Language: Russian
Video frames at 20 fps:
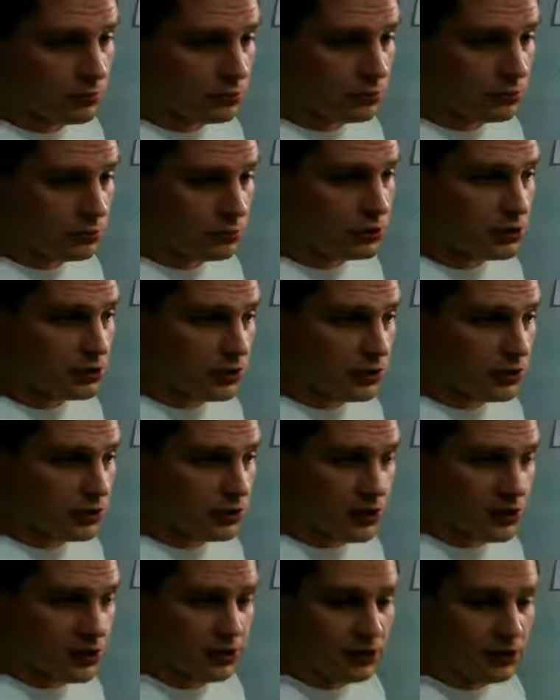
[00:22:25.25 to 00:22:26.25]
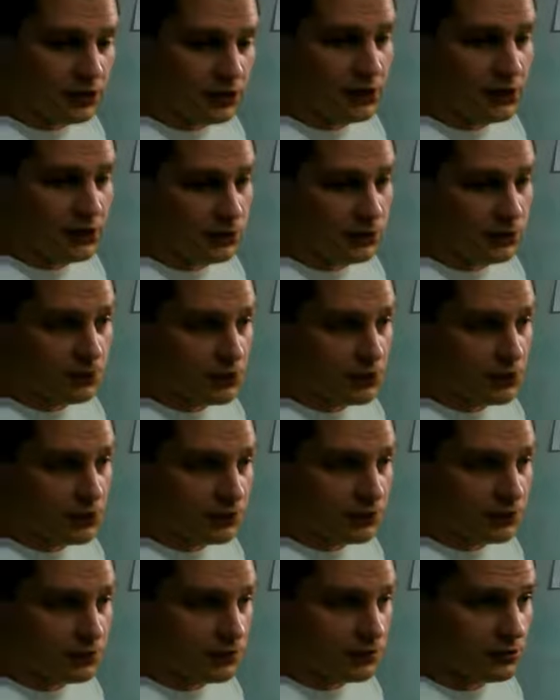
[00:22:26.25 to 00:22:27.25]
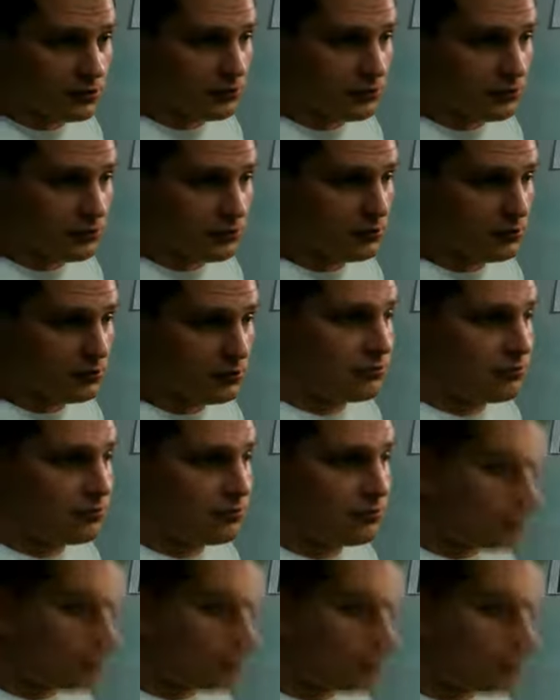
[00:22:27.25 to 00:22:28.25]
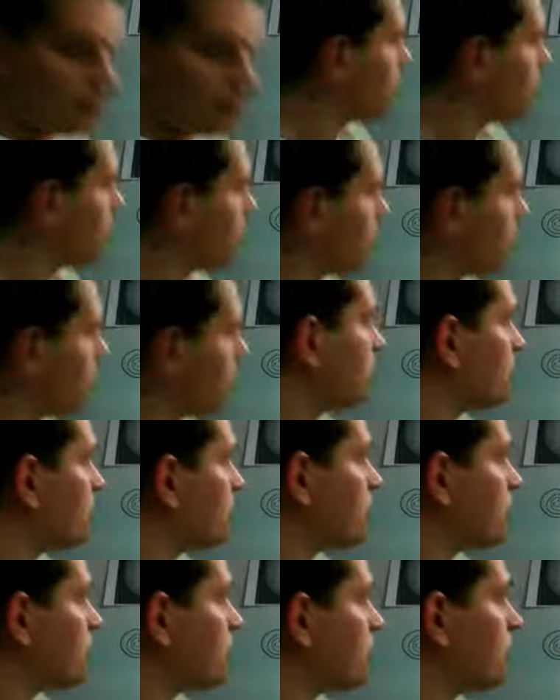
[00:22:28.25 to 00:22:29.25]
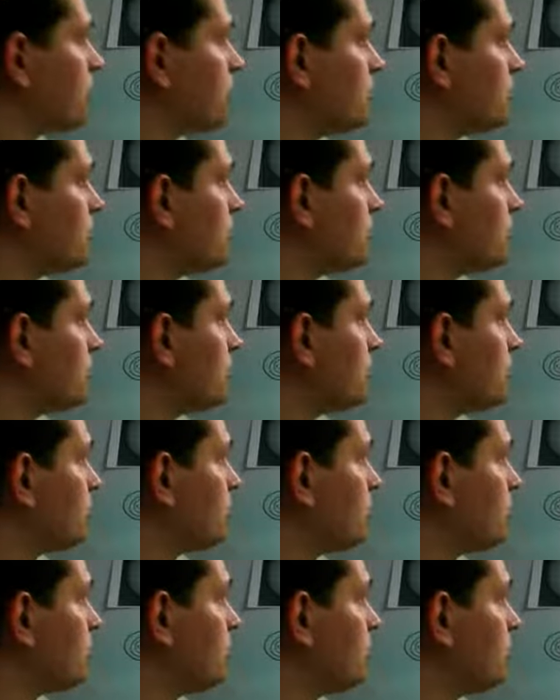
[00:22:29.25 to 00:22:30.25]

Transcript: с точки зрения энергии движения скорость вращения. Вот.